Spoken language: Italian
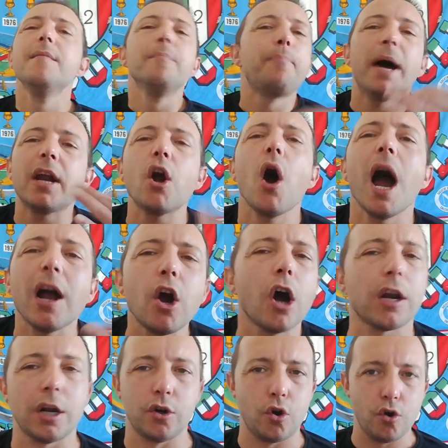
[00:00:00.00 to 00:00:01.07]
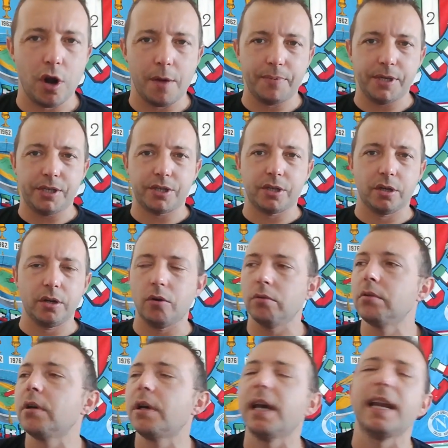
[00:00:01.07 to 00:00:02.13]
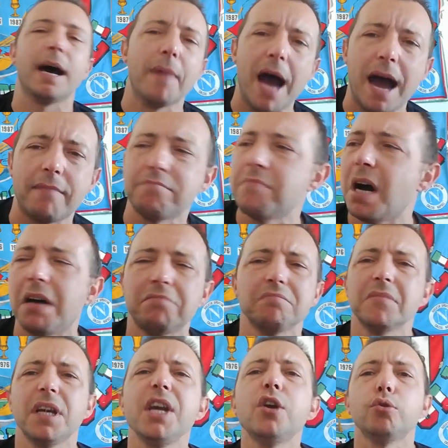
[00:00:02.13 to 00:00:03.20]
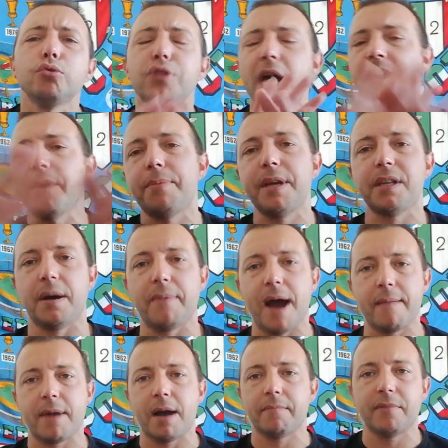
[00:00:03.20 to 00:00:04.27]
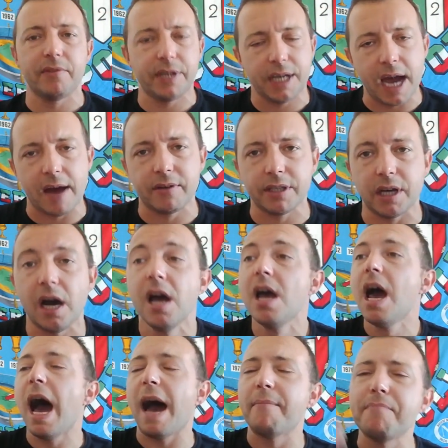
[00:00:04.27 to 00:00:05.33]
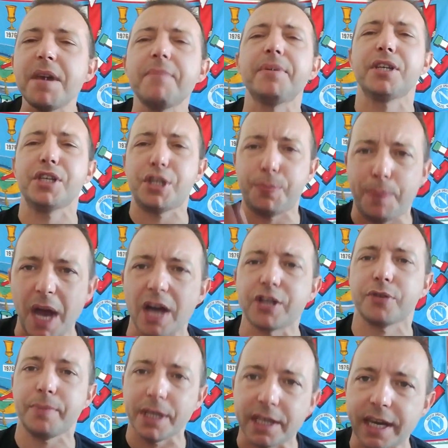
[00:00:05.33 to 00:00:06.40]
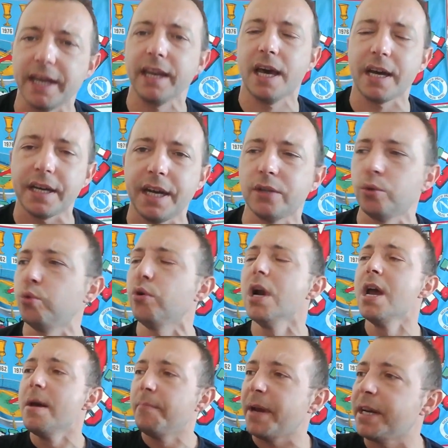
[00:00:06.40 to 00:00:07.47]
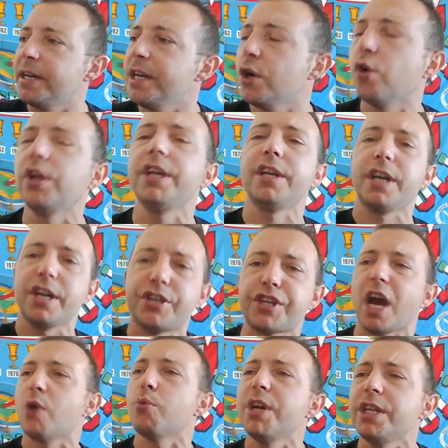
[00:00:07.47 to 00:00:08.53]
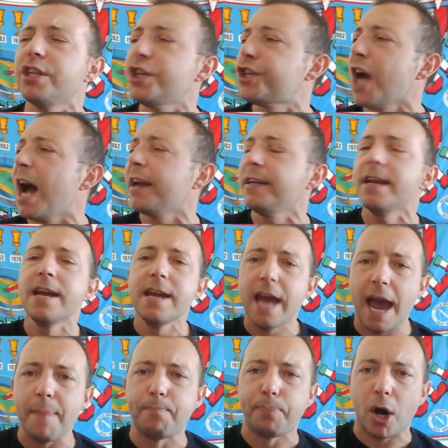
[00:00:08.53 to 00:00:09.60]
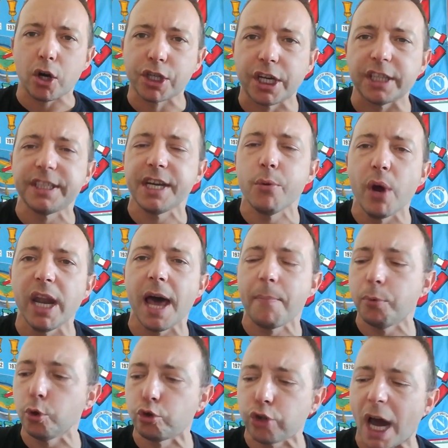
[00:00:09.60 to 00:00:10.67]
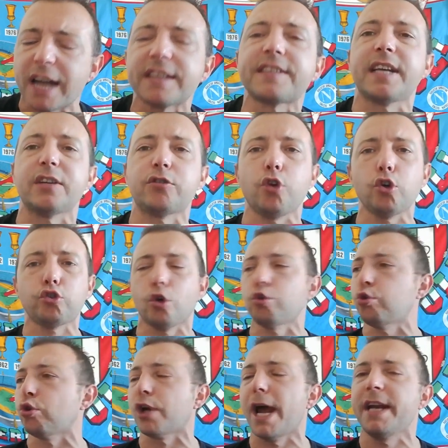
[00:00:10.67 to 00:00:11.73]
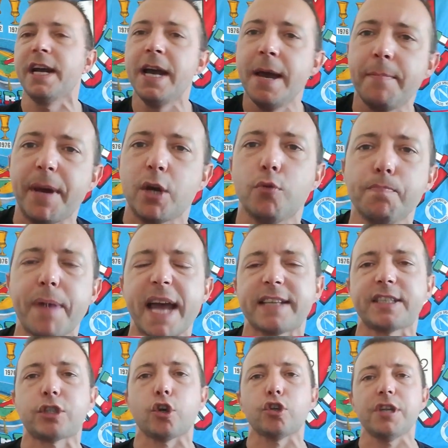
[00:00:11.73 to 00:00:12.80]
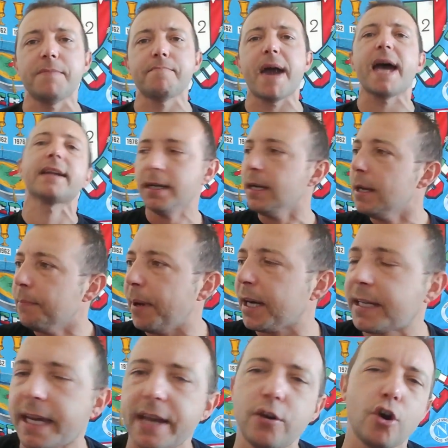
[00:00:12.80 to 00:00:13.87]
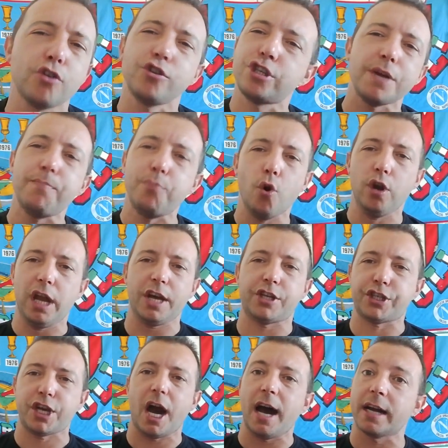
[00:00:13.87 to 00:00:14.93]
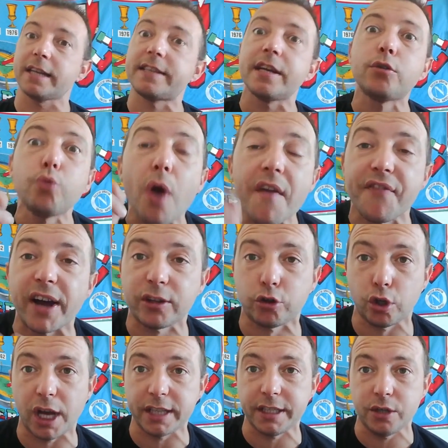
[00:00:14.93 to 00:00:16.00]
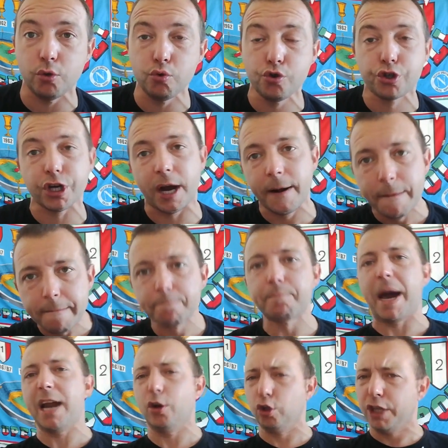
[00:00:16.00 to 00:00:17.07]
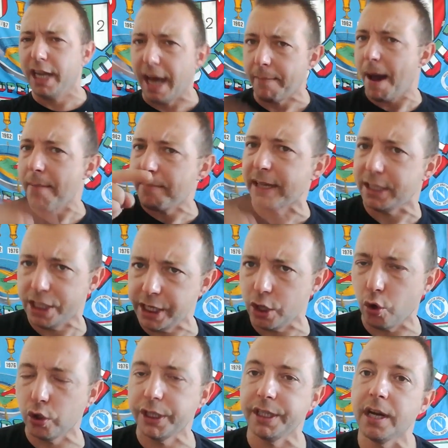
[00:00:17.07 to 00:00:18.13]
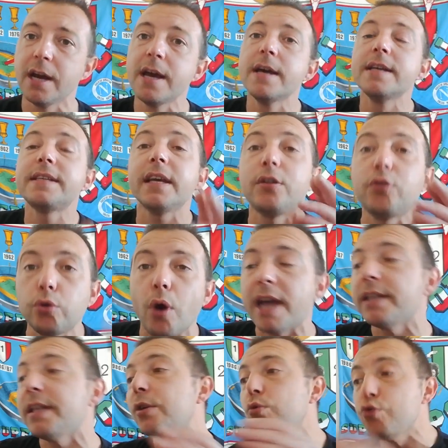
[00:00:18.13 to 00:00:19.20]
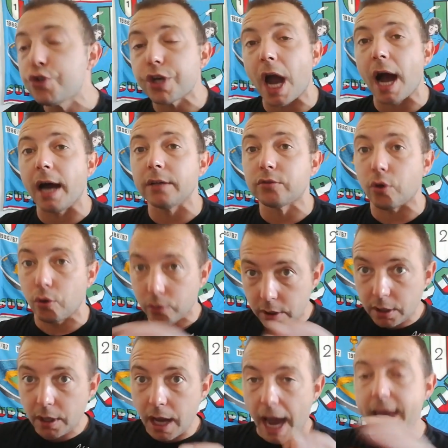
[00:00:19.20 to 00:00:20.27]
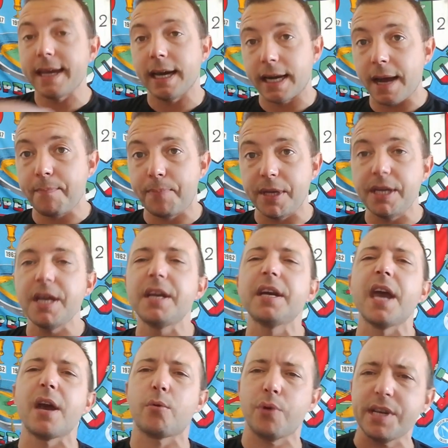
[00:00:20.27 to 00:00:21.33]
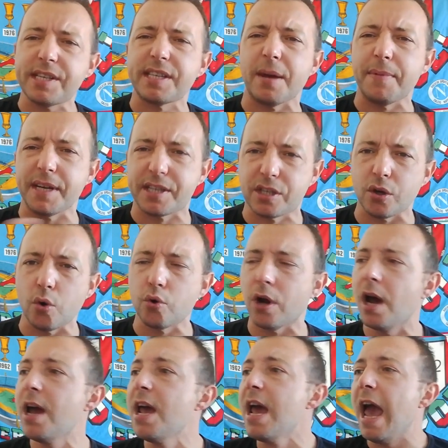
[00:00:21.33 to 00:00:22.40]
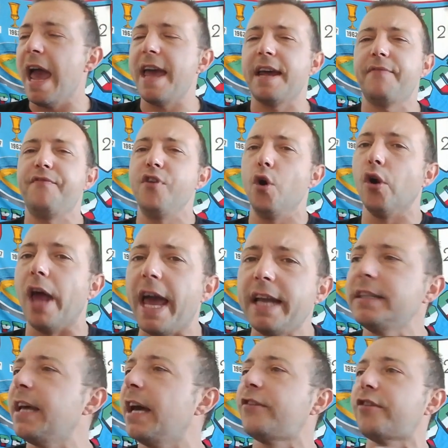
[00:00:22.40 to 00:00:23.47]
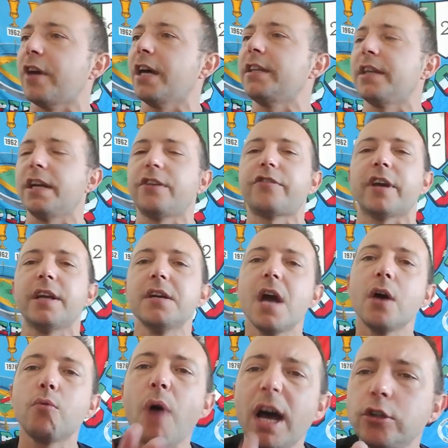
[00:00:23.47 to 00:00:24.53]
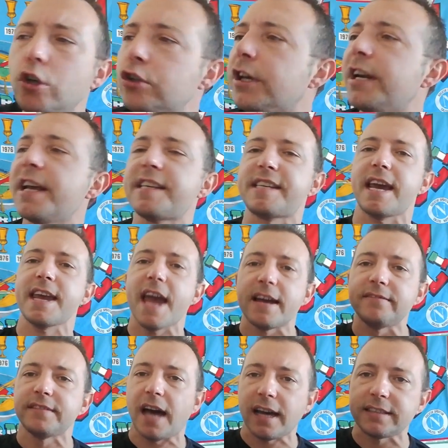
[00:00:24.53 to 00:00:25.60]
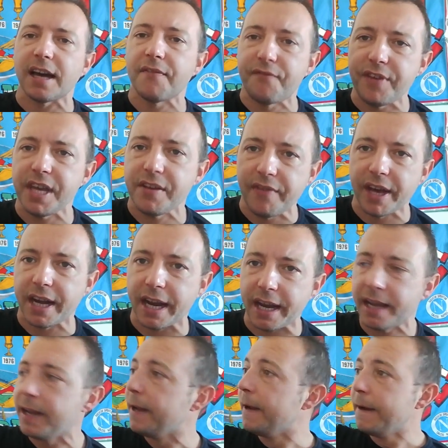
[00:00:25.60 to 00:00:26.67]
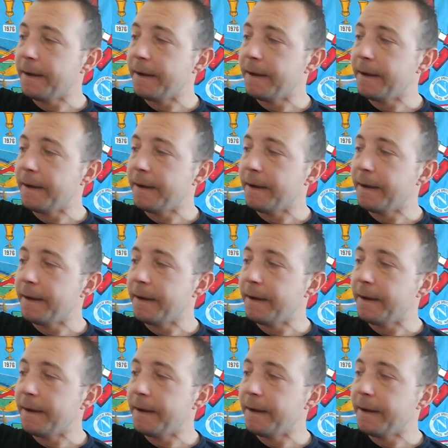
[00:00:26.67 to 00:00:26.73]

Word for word: Però ancora non capisco, no? Che la mamma, io non tengo capito papà mamma, perché la verità, a me mi dispiace perché la creatura, per Nicolino che ha 15 anni e porca di quella puttana sta sotto il torrente per un pezzo di merda, perché non si può lasciare, se tu hai fatto la denuncia, parlo della mamma di Nicolino, se tu hai denunciato ai carabinieri che questa persona è violenta, eccetera, eccetera, quando te ne sei andata a vivere,